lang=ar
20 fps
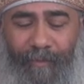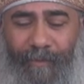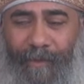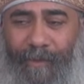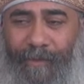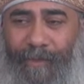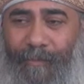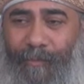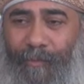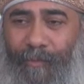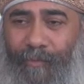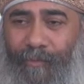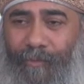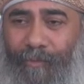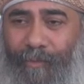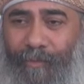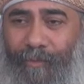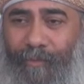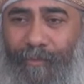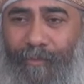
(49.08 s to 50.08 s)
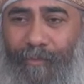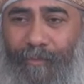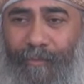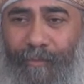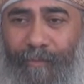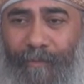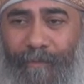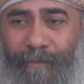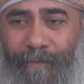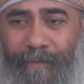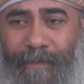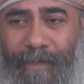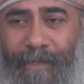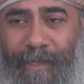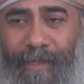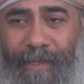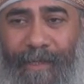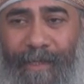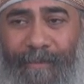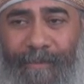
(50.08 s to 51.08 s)
أصعد بالروح القدس
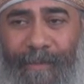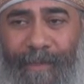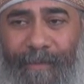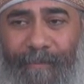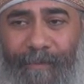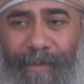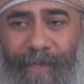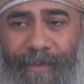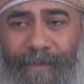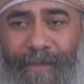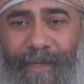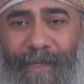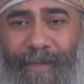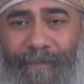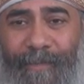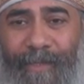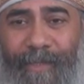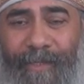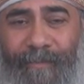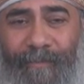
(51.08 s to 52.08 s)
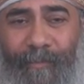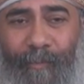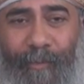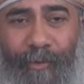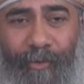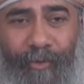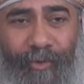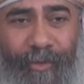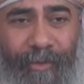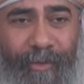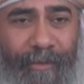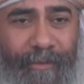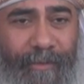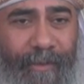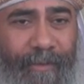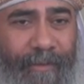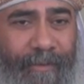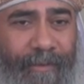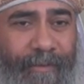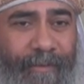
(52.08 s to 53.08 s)
إلى الجبل بعد العماد
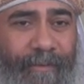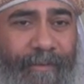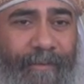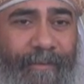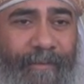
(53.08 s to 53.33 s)
مباشرة